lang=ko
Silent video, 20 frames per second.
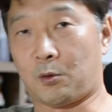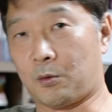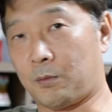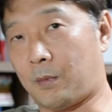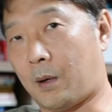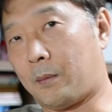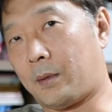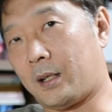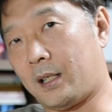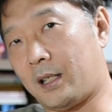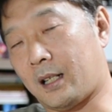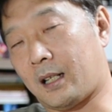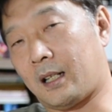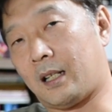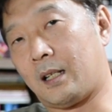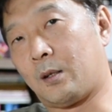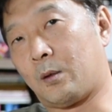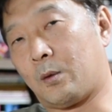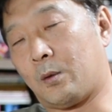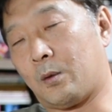좀 만만치가
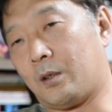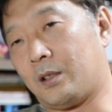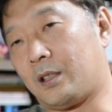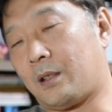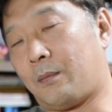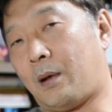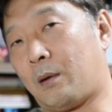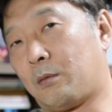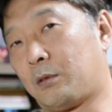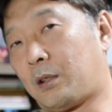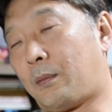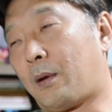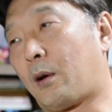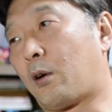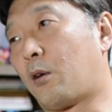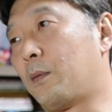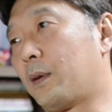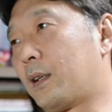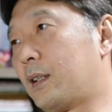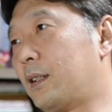않고 이제 배보다
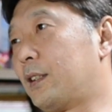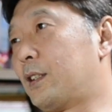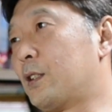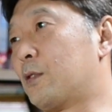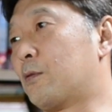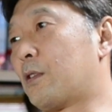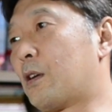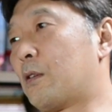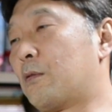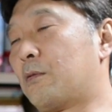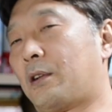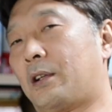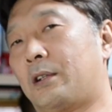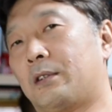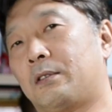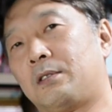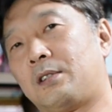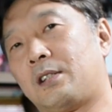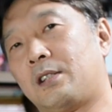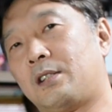배꼽이 큰 경우라고
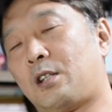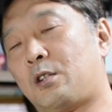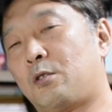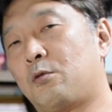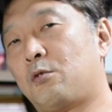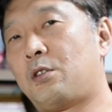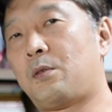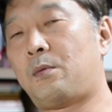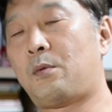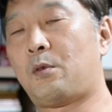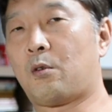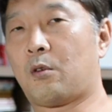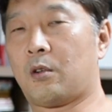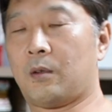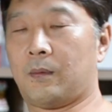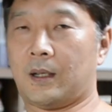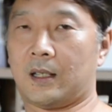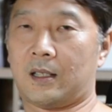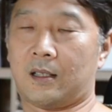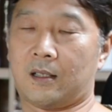그래요. 전체 유지 비용을
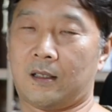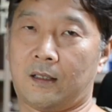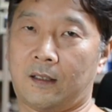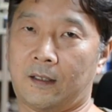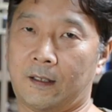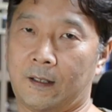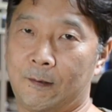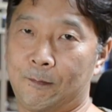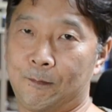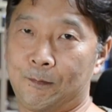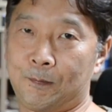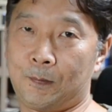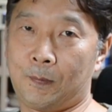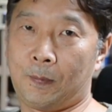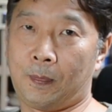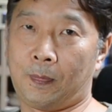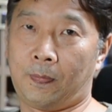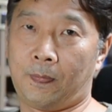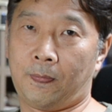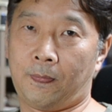봤을 때.
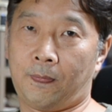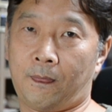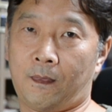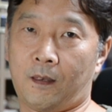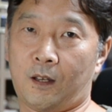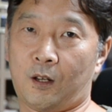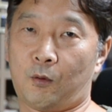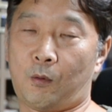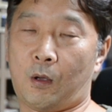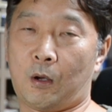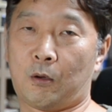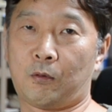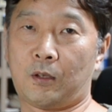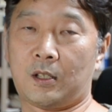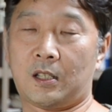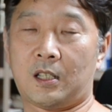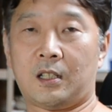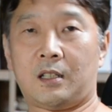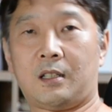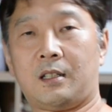그리고
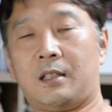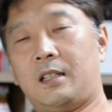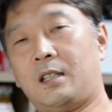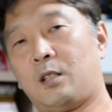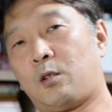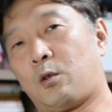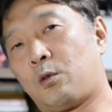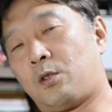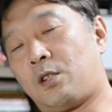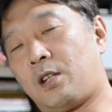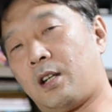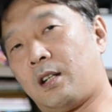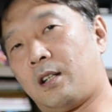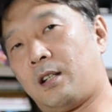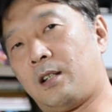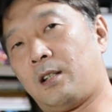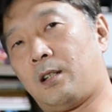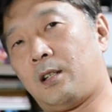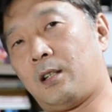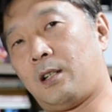외국에서 이
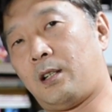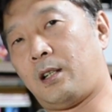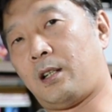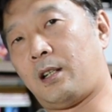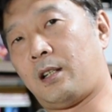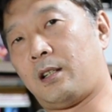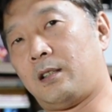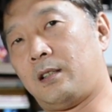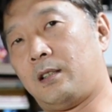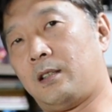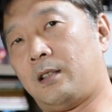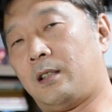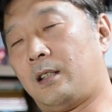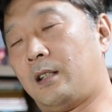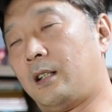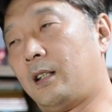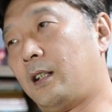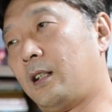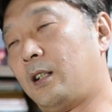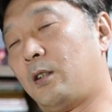교체를
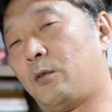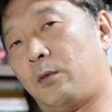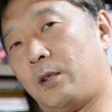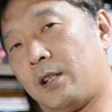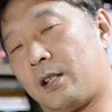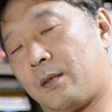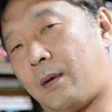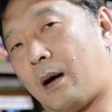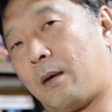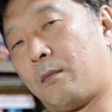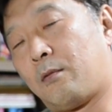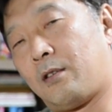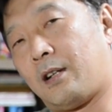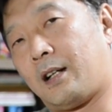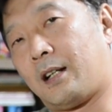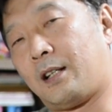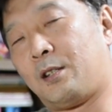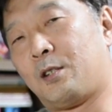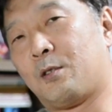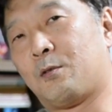위해서 방문을
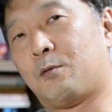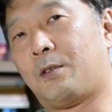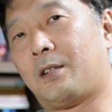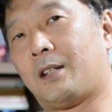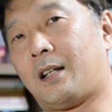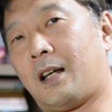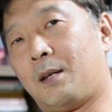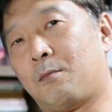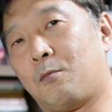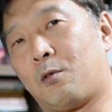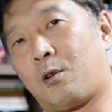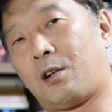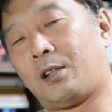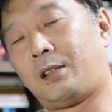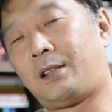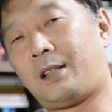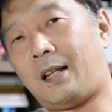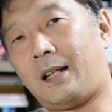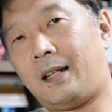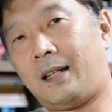하는 경우에는 아예 뭐
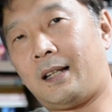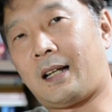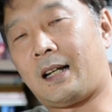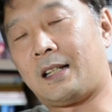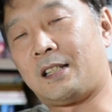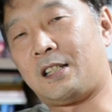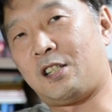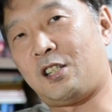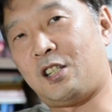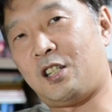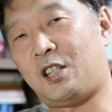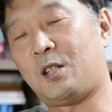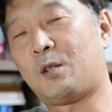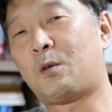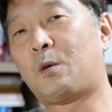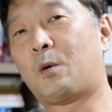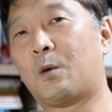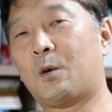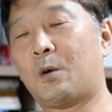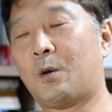커튼까지
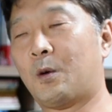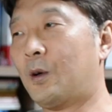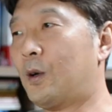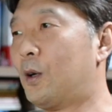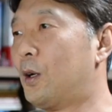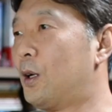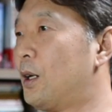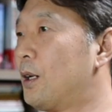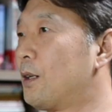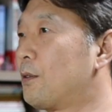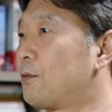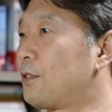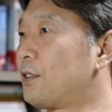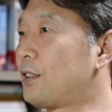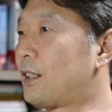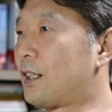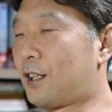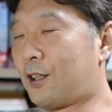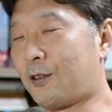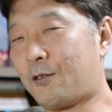치고
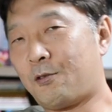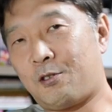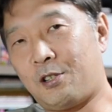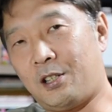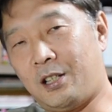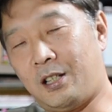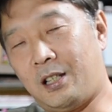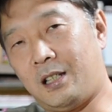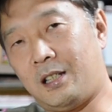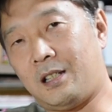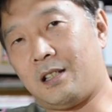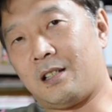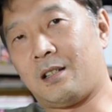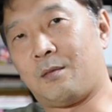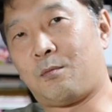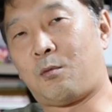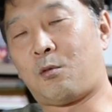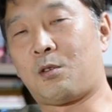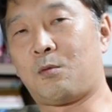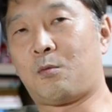우리나라 기술진이 이제
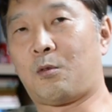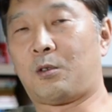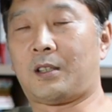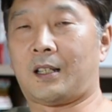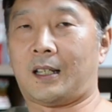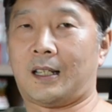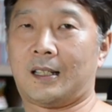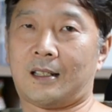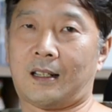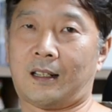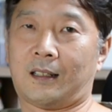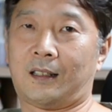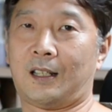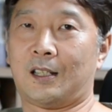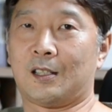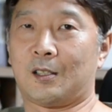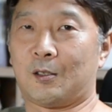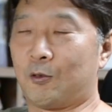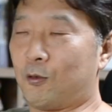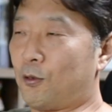보지 못하게 한
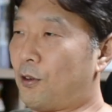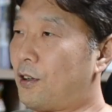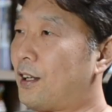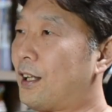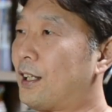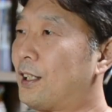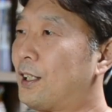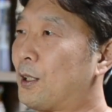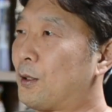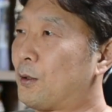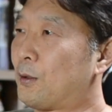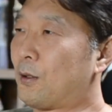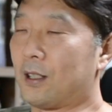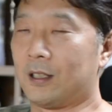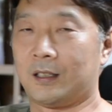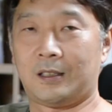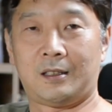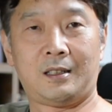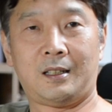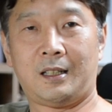상태에서 수리를 한다고
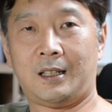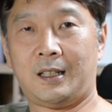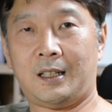하는